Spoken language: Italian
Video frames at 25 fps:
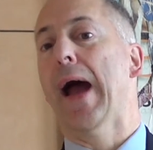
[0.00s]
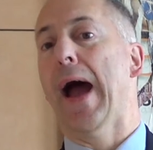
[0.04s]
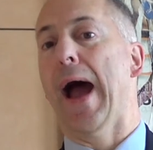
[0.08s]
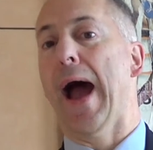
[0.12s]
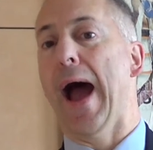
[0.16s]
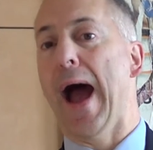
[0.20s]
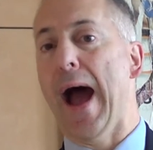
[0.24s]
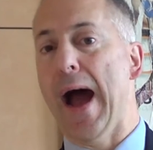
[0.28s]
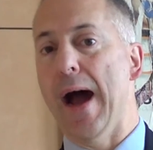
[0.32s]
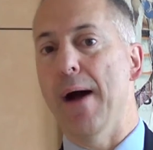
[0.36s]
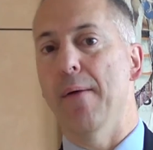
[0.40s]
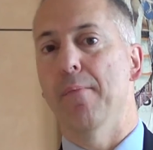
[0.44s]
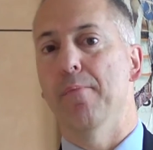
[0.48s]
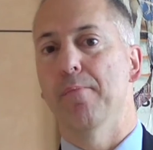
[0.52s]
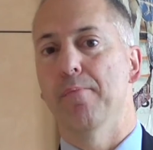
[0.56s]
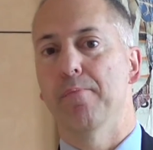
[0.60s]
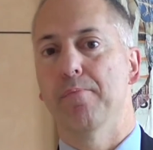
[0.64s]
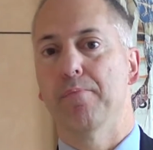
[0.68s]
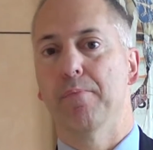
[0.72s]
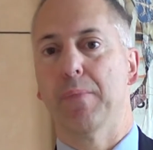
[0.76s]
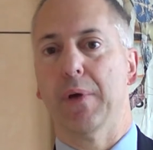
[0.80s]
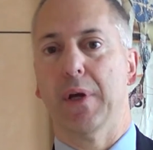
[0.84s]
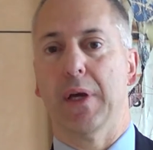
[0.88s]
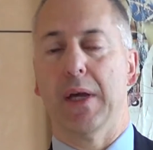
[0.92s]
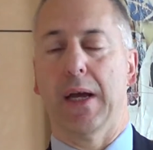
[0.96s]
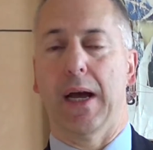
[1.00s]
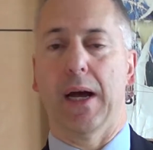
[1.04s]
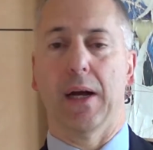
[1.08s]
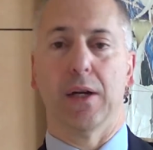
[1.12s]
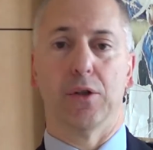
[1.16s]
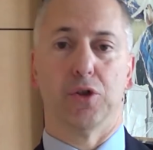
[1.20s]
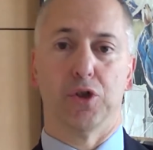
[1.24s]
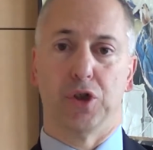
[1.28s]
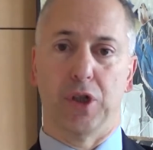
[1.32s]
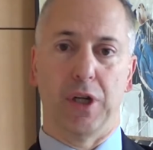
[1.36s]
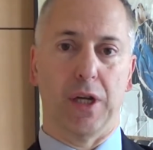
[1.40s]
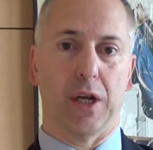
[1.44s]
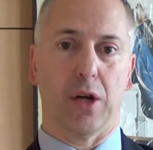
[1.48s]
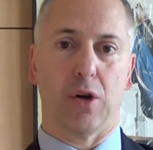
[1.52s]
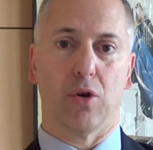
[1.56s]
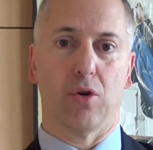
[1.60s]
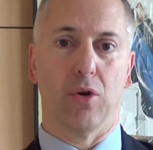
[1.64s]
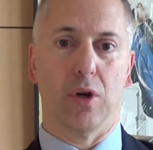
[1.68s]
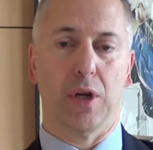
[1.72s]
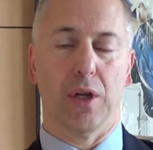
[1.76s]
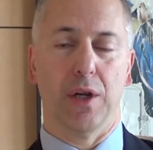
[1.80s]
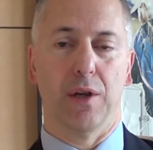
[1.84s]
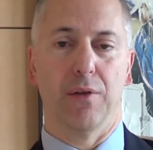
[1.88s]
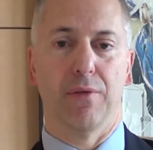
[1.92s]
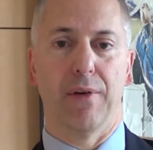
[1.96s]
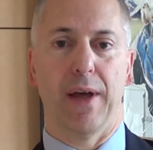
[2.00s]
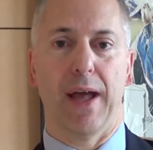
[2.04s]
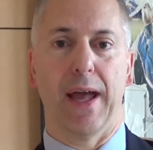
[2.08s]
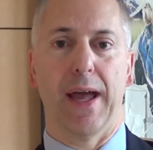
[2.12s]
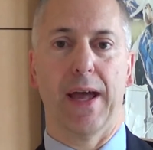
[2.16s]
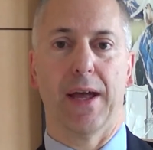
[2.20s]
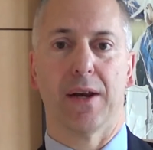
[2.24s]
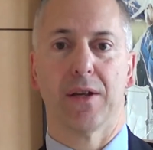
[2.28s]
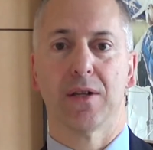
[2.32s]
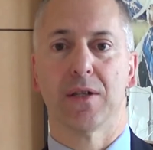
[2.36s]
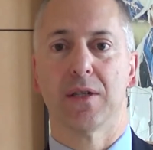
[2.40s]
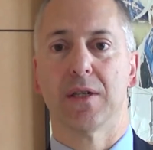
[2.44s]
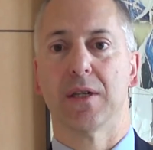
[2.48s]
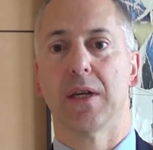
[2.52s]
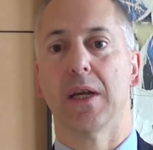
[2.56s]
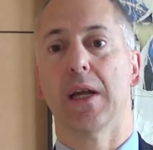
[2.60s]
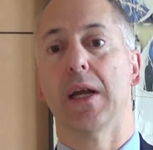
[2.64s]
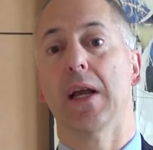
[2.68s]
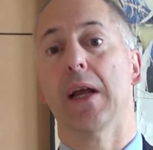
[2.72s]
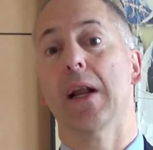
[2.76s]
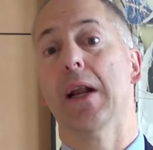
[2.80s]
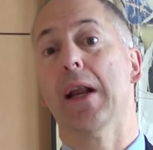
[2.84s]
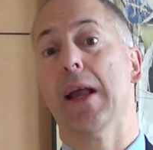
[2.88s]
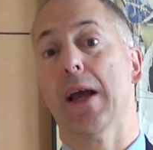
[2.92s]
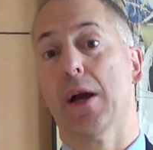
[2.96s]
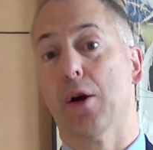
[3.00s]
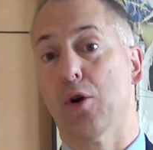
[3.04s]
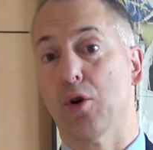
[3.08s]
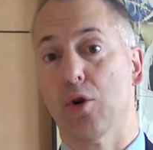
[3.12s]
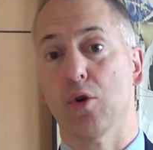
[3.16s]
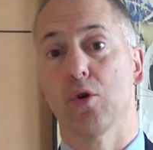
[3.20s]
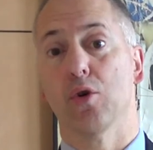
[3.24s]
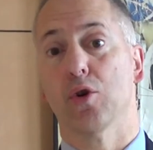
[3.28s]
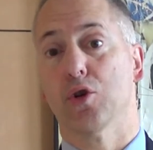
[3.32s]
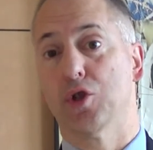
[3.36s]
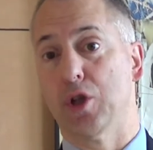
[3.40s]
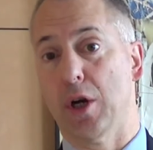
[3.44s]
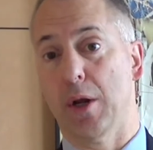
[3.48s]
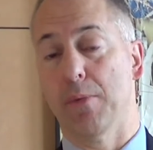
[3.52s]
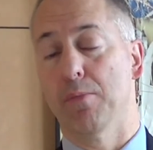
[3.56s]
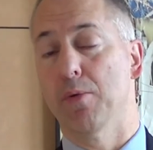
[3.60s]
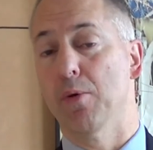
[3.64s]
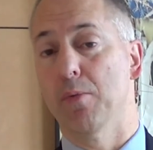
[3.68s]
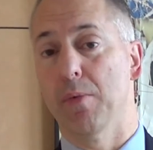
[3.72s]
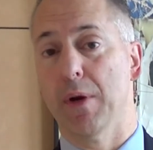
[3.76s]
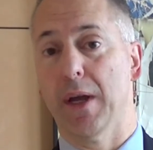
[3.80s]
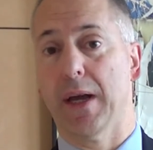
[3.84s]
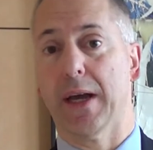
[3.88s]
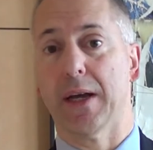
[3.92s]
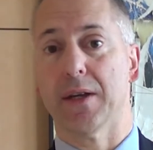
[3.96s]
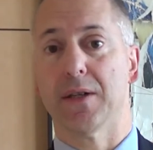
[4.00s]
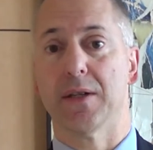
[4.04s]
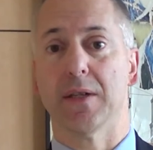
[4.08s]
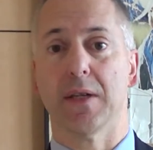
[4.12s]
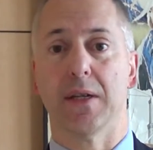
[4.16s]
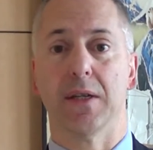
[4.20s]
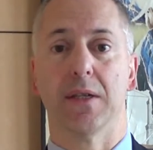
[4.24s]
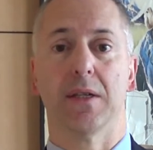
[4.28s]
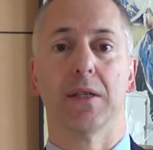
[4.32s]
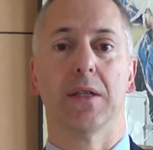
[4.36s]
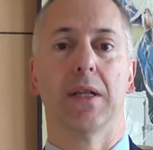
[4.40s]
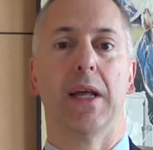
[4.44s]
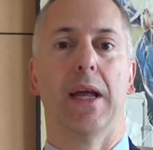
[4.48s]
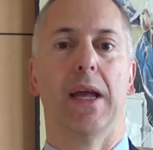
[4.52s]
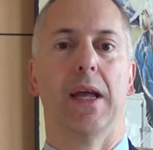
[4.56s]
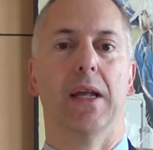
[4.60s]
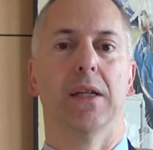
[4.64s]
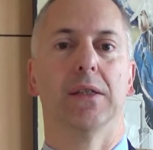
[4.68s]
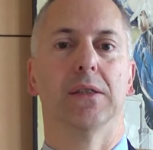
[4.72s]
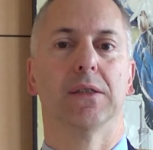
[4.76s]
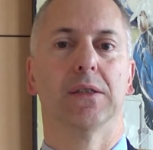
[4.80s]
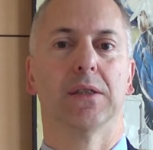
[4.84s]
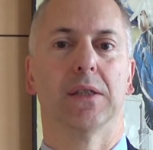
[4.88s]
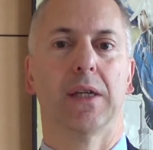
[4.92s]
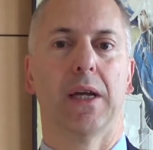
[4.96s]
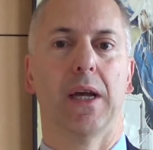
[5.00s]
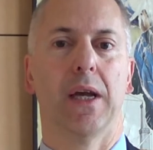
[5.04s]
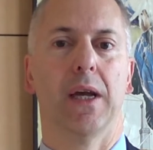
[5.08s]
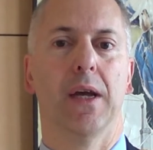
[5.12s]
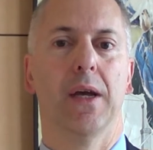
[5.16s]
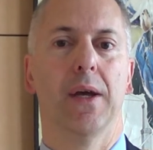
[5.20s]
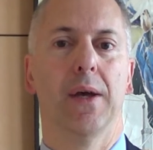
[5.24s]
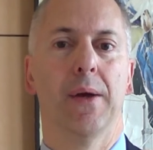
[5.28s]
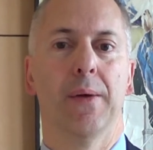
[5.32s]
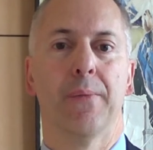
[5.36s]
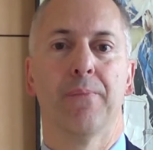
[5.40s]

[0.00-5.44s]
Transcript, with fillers: ampi circoli diversi, le croci, le pubbliche assistenze.